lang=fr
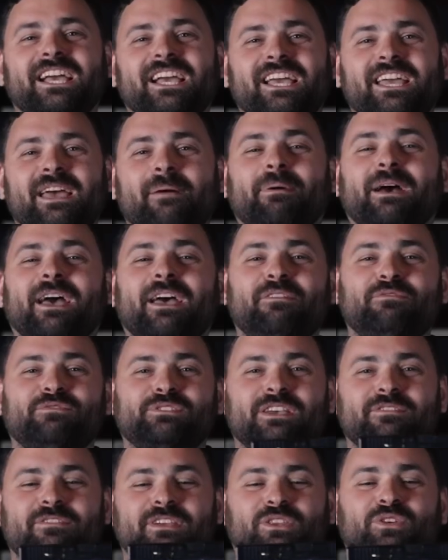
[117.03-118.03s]
Et après,
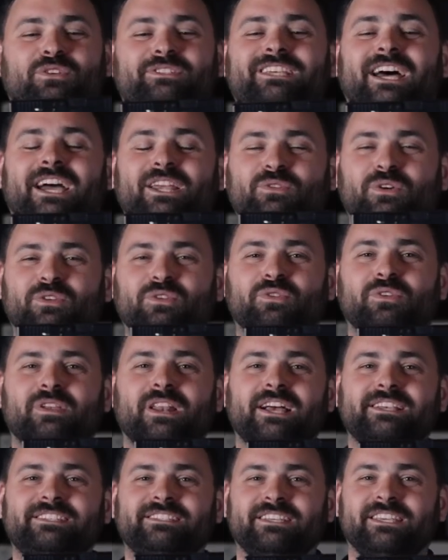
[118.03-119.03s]
vous avez d'autres arrêtoirs de
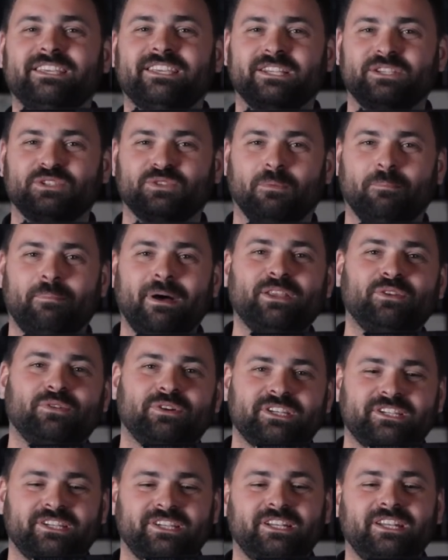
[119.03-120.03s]
culasse qui ne sont pas
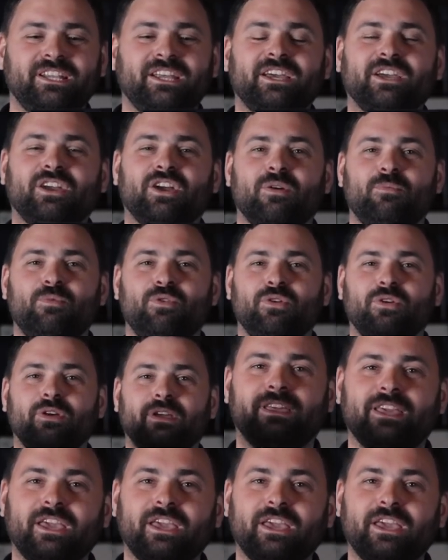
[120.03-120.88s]
d'origine, comme le